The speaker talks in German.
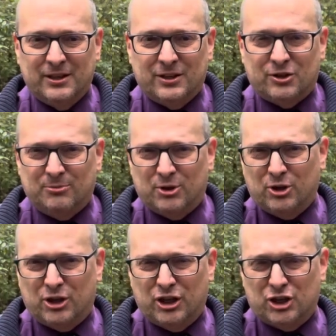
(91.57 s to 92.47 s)
Zum
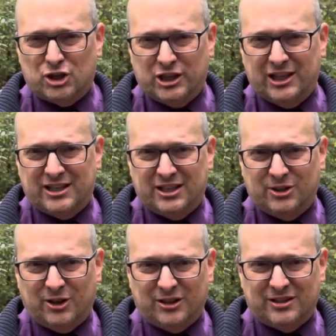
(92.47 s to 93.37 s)
Glück steht
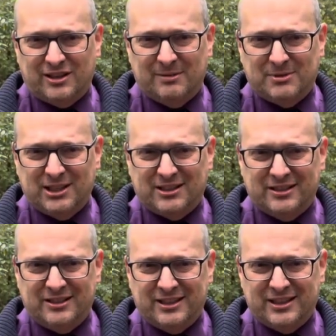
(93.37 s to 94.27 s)
dort im
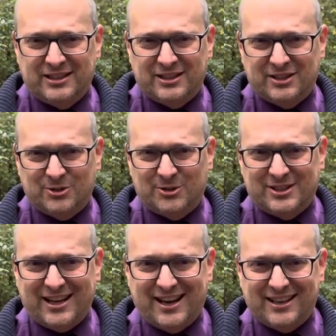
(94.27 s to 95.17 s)
Titel nicht
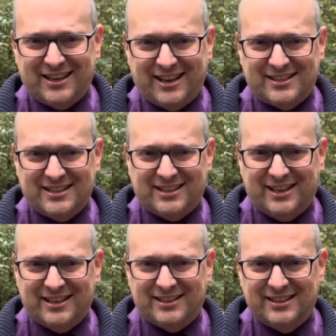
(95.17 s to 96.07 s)
soziale
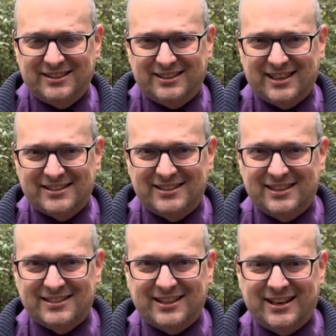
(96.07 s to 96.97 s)
Gerechtigkeit. Das
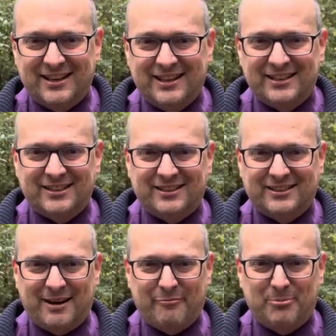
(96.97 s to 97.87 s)
ist ein linker
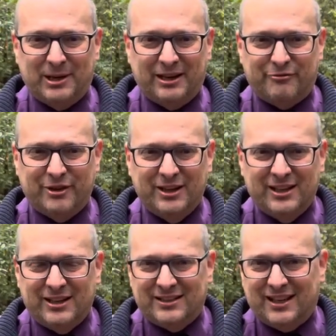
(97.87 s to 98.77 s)
Kampfbegriff.
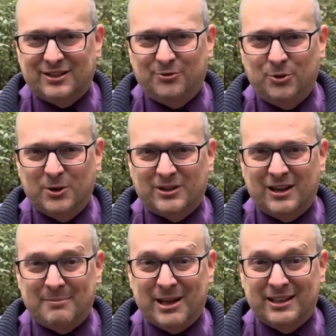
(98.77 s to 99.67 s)
Das führt
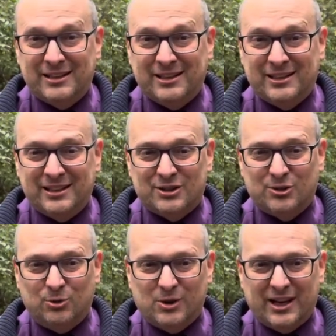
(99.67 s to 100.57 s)
am Ende eher
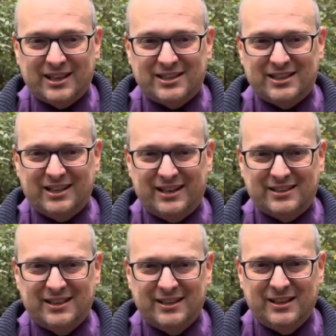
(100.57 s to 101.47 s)
zur
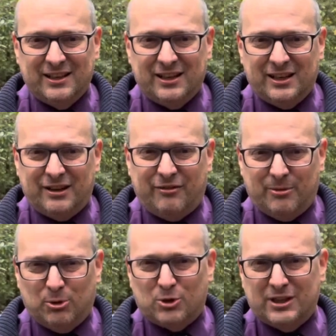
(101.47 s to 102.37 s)
Ungerechtigkeit.
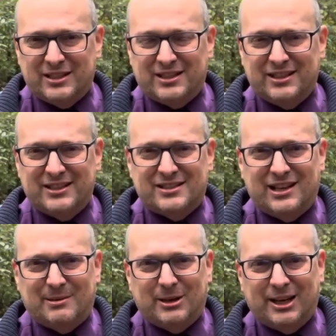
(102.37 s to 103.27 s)
Vermutlich ist
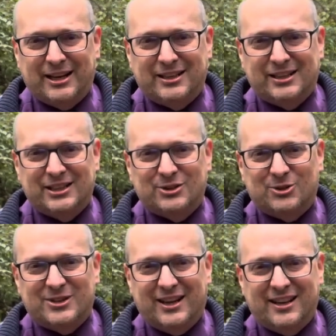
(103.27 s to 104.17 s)
aber leider
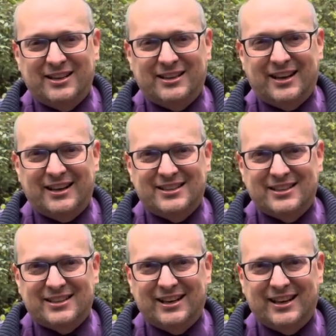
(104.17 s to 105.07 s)
soziale
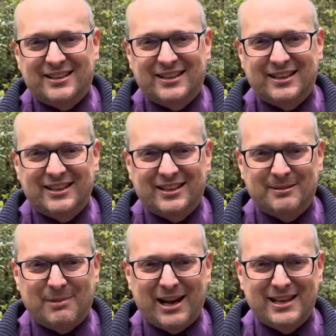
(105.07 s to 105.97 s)
Gerechtigkeit
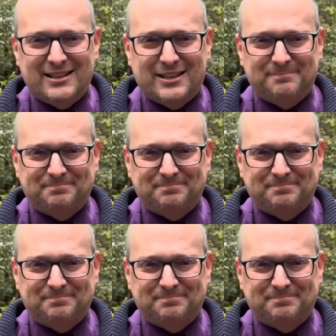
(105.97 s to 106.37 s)
gemeint.